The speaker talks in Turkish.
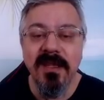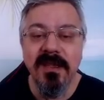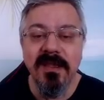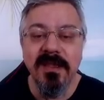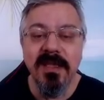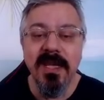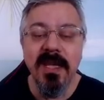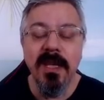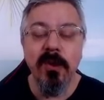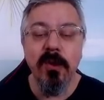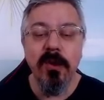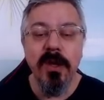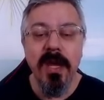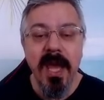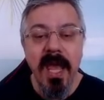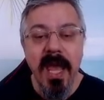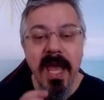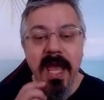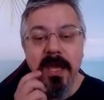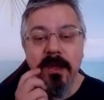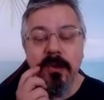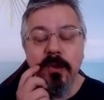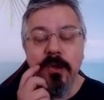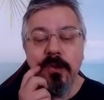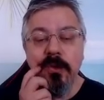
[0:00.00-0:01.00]
Size göre
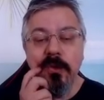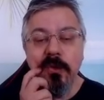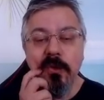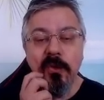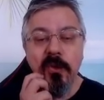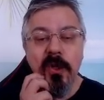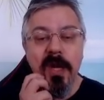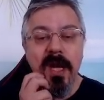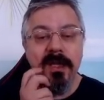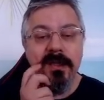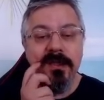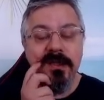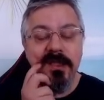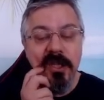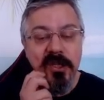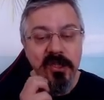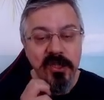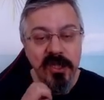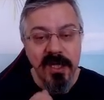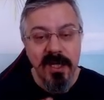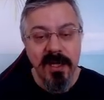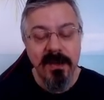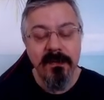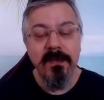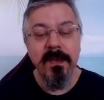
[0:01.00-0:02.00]
en kötü duran
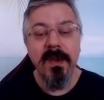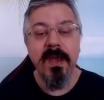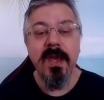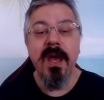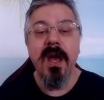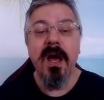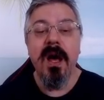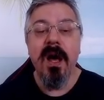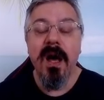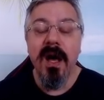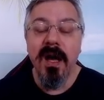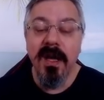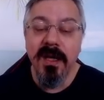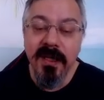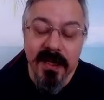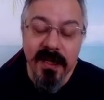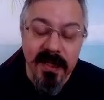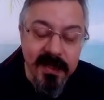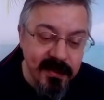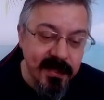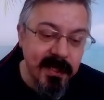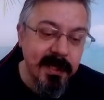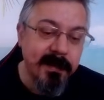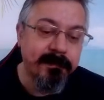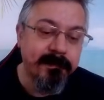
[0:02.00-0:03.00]
taşı
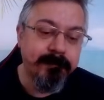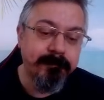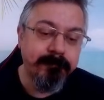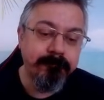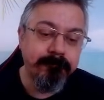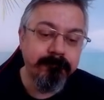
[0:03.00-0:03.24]
hangisi?